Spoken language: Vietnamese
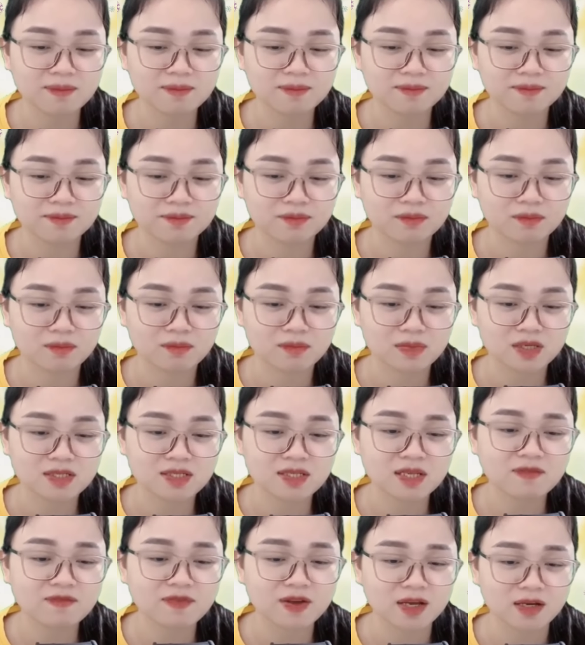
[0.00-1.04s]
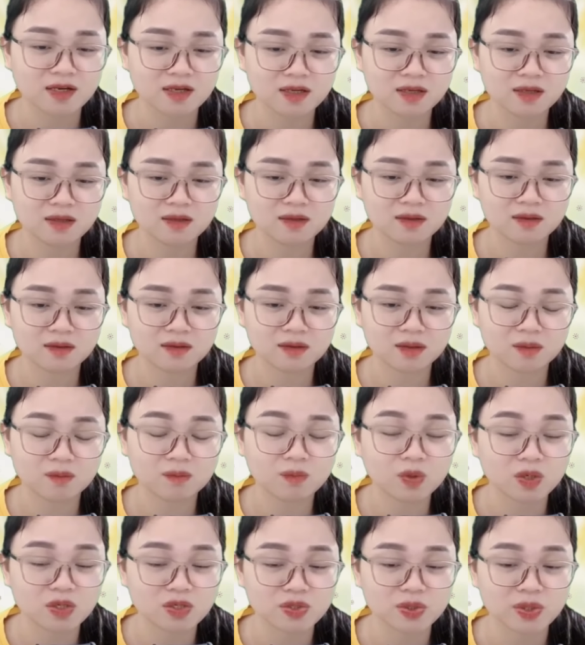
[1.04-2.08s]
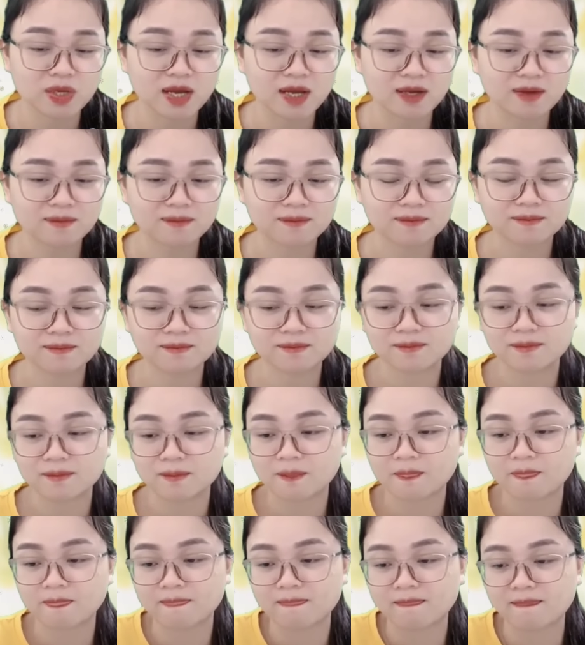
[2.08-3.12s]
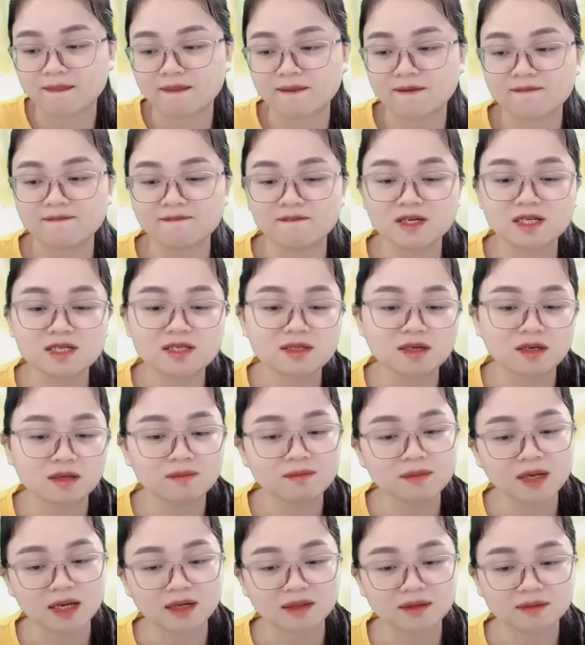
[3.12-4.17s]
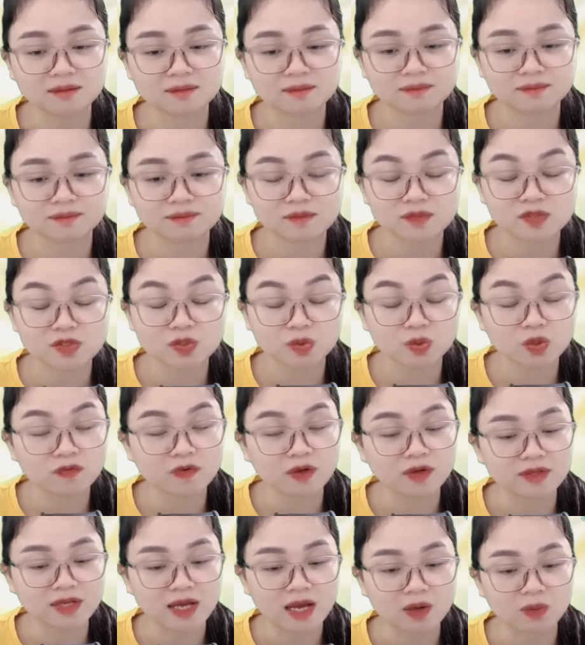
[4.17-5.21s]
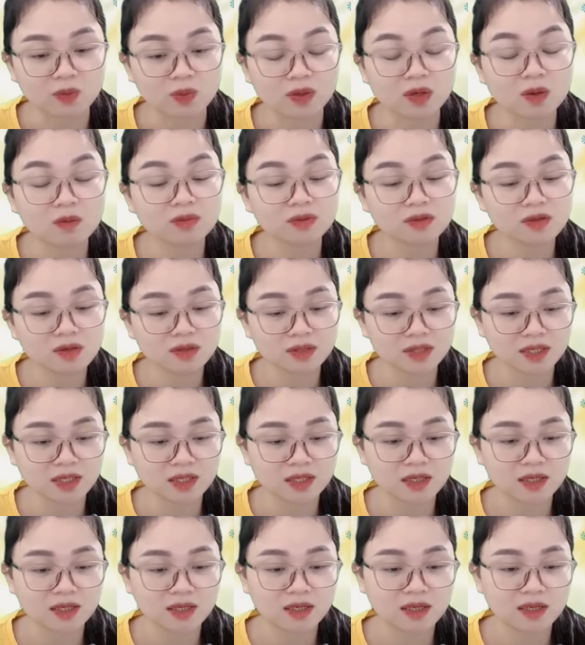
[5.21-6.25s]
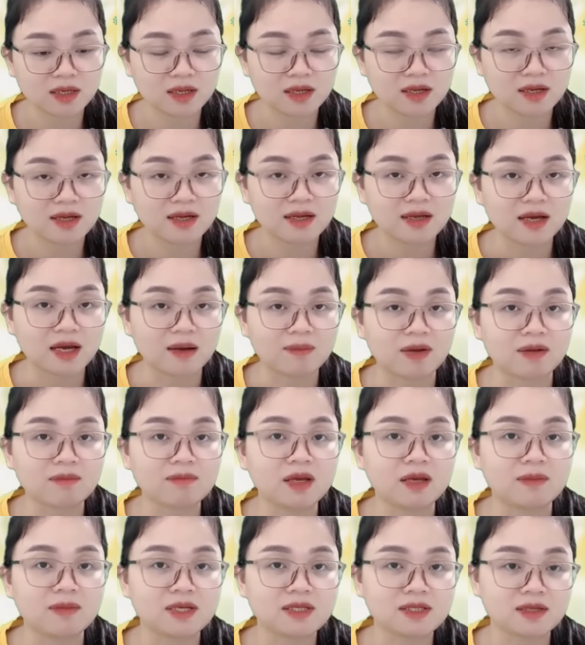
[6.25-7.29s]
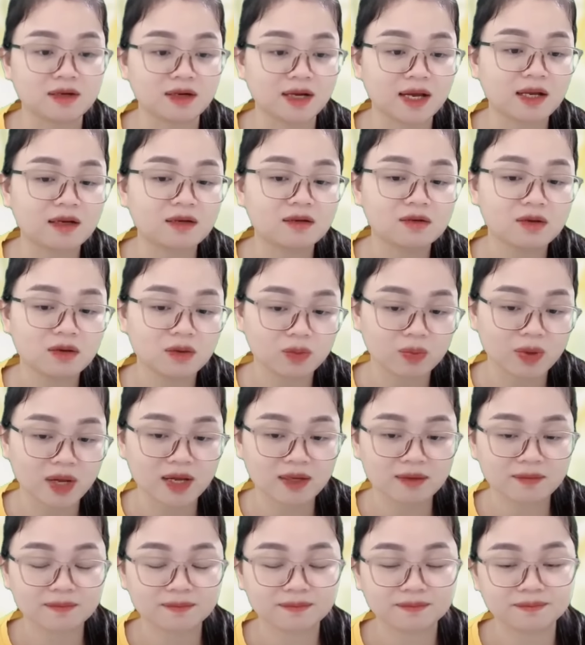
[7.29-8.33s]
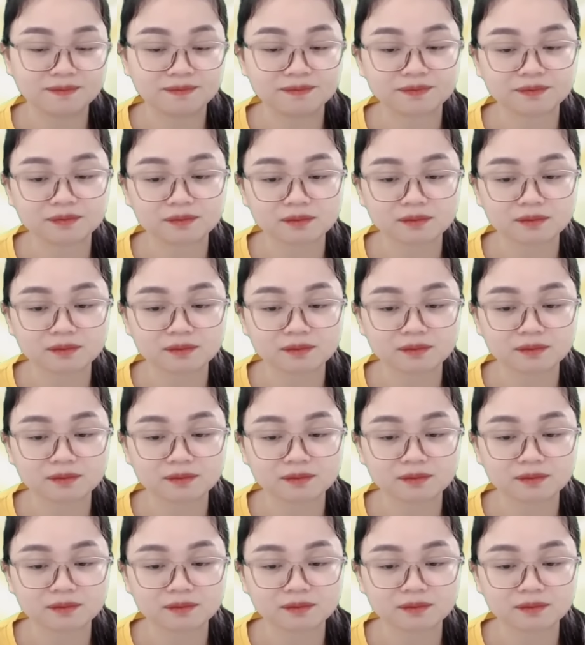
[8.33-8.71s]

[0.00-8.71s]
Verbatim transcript: Sếp Sếp về đi Muộn rồi ạ à? Vẫn sớm mà Cho tôi vào nhà uống cốc nước đi Ăn bánh mì bây giờ khát nước quá